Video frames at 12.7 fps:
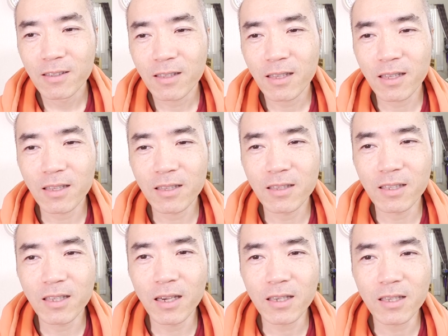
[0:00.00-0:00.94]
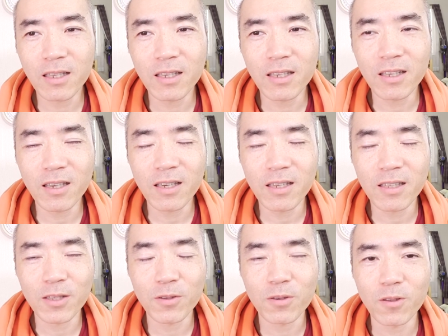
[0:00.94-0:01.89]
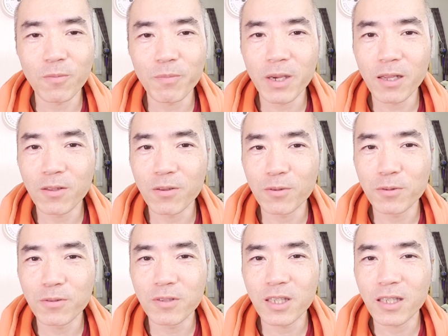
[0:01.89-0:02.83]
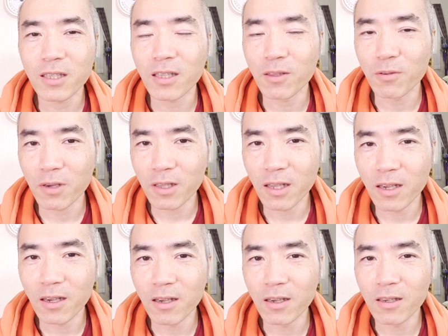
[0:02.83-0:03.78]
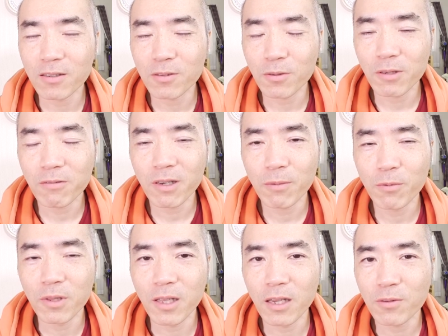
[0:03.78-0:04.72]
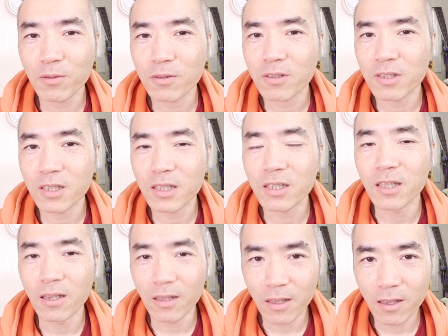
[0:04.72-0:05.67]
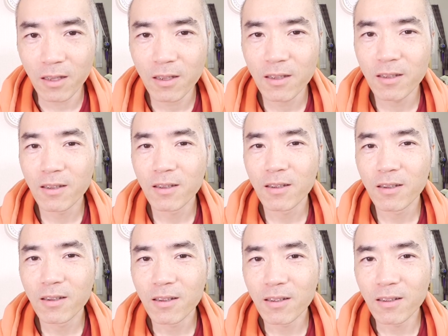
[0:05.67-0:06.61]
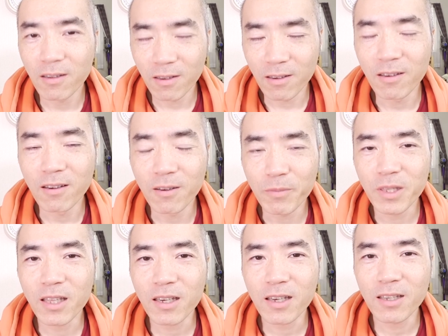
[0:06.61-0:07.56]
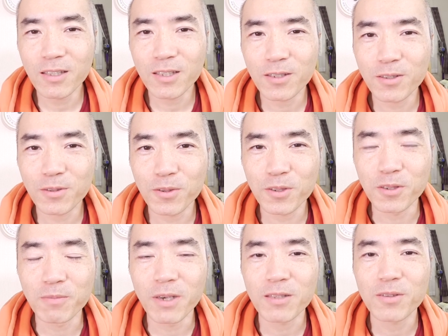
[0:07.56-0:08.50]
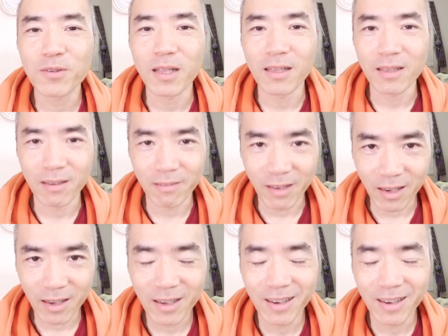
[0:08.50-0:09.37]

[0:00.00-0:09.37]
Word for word: ただ、焼き上がった時のパンの雰囲気ってのかな。それはもうダントツ1位だね。うん、見た感じすごくうまそうだったわ。